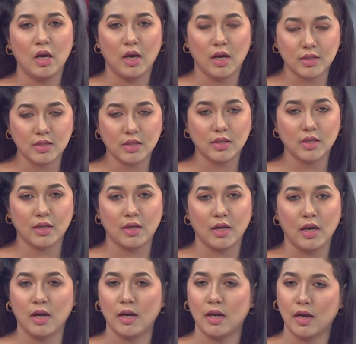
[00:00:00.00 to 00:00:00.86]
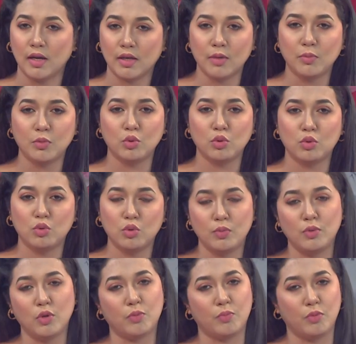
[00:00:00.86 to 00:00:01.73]
হাজিদের আর আগের মতো
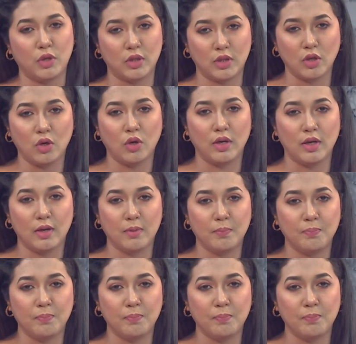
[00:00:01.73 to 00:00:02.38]
দুর্ভোগ পোহাতে হয় না